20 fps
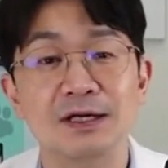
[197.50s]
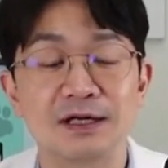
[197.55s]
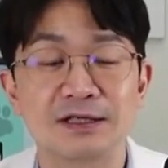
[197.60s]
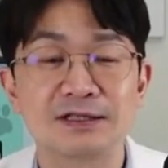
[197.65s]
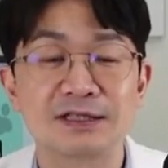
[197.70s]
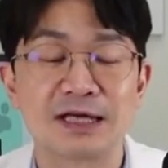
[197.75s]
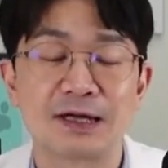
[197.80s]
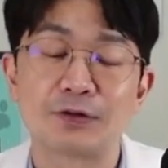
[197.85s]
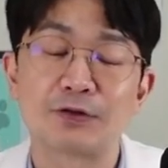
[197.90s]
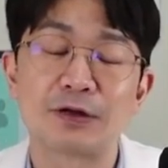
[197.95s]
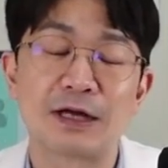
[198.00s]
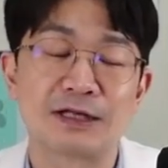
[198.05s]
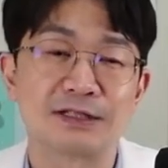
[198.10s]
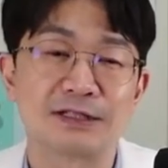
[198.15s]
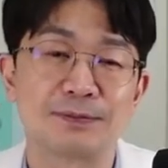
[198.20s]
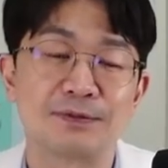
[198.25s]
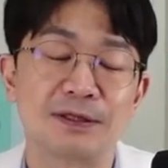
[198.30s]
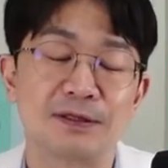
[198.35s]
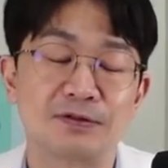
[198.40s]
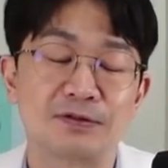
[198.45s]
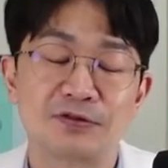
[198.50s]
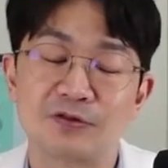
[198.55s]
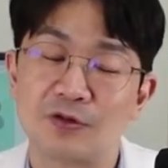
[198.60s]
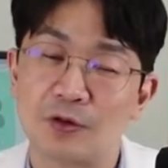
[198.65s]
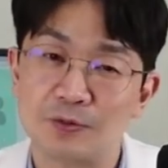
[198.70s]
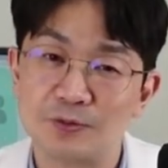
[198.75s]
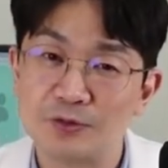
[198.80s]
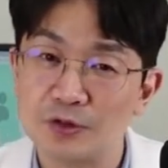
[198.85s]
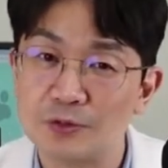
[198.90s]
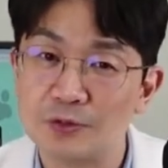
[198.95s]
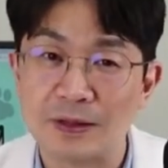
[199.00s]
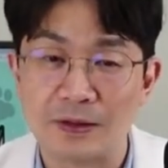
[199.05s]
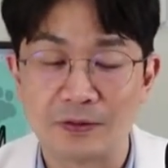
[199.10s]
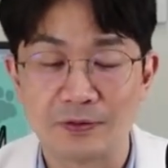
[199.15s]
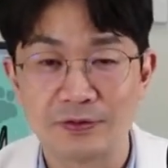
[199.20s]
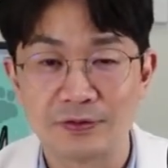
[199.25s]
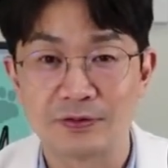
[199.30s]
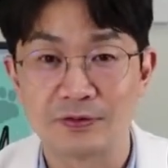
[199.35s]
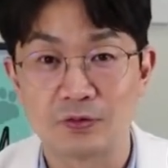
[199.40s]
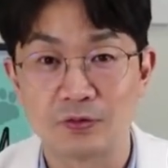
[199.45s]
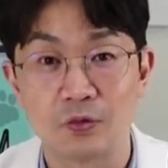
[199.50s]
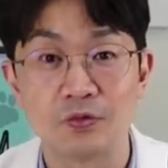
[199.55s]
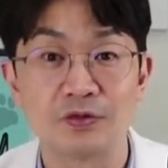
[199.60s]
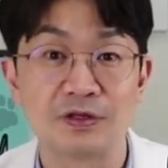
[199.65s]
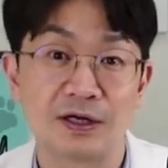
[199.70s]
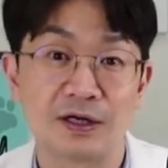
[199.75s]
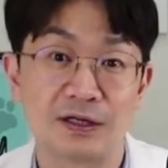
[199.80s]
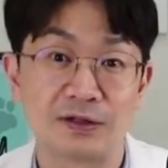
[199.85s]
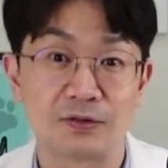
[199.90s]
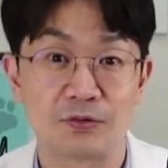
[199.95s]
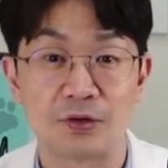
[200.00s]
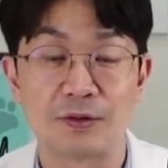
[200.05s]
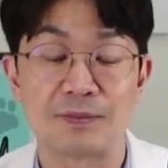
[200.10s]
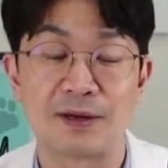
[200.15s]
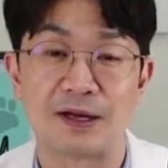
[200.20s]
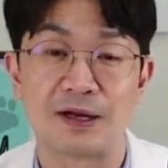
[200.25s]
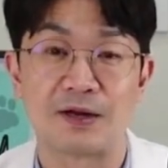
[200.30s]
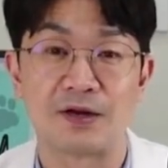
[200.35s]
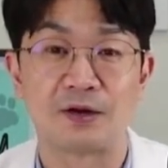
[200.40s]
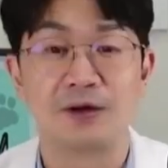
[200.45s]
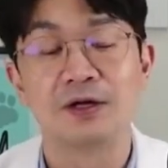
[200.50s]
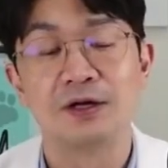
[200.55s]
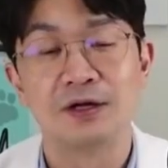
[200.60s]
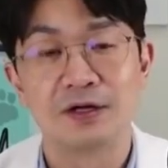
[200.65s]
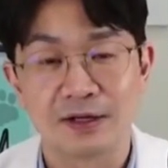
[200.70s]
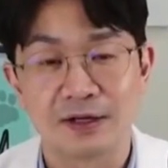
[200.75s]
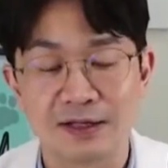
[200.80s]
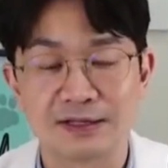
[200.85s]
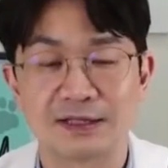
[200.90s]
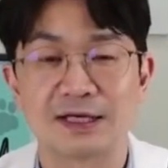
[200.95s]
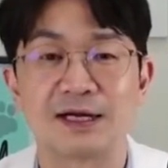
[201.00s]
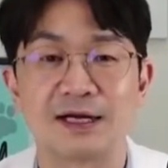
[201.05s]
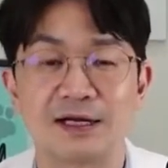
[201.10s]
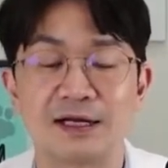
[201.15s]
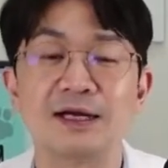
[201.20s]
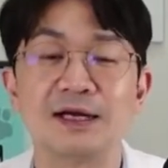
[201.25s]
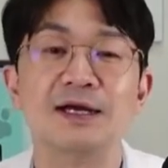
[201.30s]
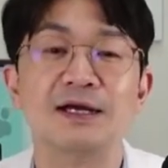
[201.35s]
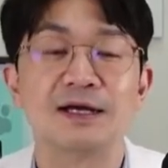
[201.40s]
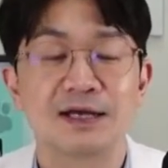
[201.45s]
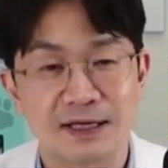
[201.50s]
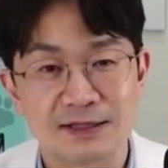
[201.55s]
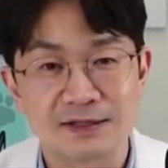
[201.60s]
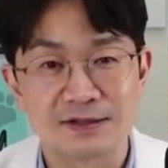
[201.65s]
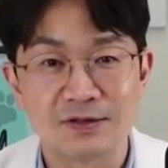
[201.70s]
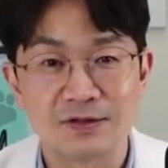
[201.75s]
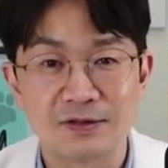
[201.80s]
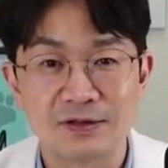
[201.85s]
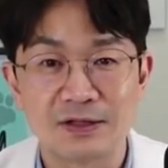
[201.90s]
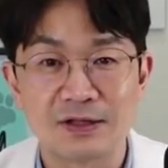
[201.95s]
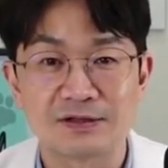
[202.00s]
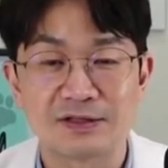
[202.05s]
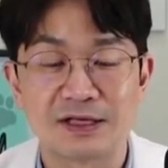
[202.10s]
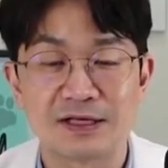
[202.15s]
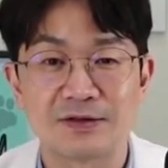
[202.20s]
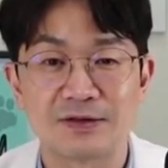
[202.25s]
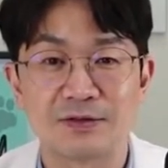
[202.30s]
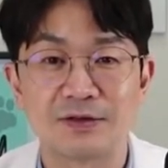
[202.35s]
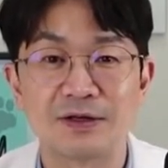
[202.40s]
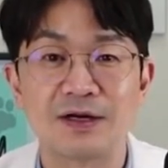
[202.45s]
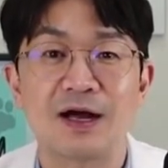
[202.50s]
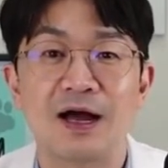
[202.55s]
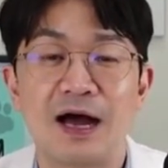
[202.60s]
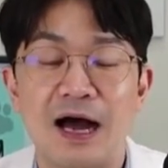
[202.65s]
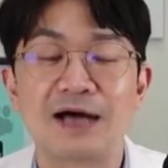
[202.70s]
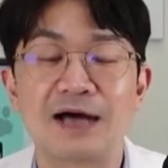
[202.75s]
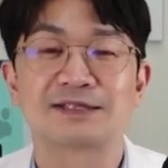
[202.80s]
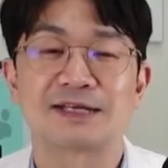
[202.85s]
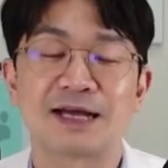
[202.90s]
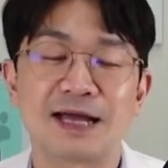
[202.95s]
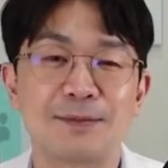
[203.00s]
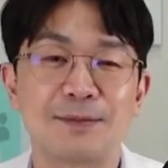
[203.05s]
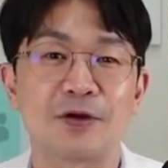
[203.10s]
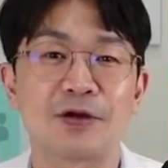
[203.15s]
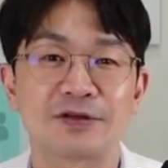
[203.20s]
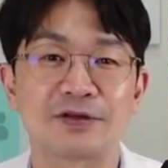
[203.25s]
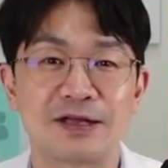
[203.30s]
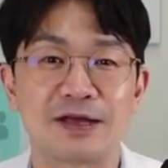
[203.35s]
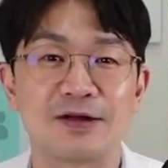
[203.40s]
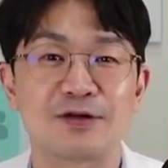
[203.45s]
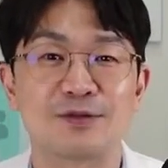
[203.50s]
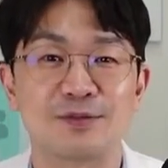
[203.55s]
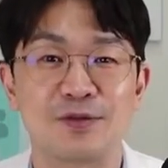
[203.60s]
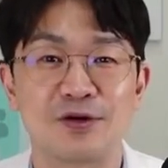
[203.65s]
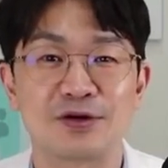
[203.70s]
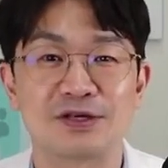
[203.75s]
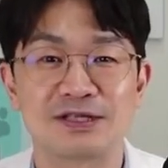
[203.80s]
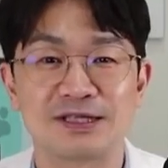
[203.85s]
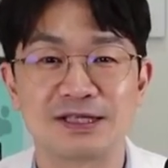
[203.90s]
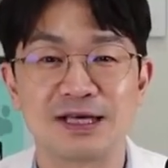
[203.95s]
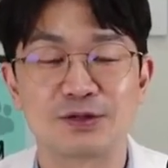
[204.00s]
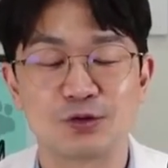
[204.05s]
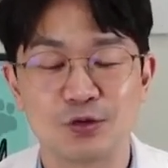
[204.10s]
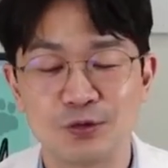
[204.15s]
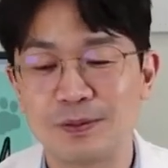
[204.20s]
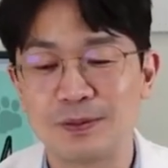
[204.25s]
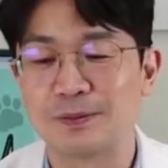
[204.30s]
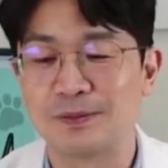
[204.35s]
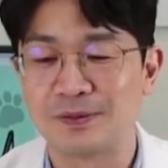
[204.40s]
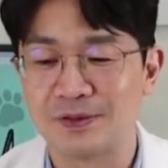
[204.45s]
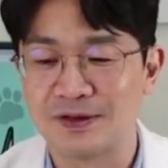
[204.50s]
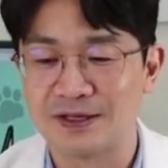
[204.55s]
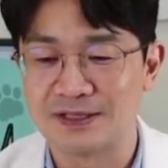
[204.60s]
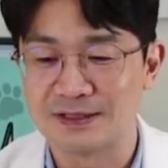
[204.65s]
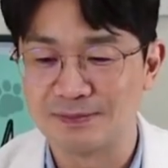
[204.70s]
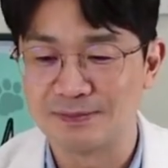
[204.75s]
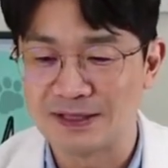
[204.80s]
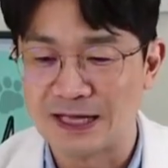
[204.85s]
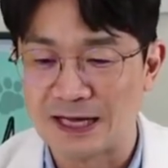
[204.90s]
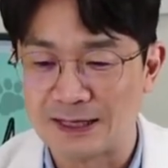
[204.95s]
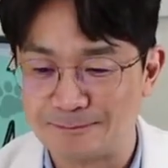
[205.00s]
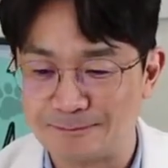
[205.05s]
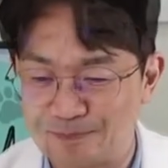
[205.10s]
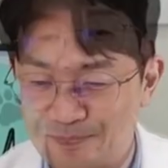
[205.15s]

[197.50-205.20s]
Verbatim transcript: 그 사료를 안 잡힌 애들도 너무너무 많거든요. 고생하는 애들 되게 많아요. 그러니까 차라리 가스트로인테스널 사료를 아 싸게 먹겠다 이러고 먹이시는 게 좋은 방법일 것 같습니다.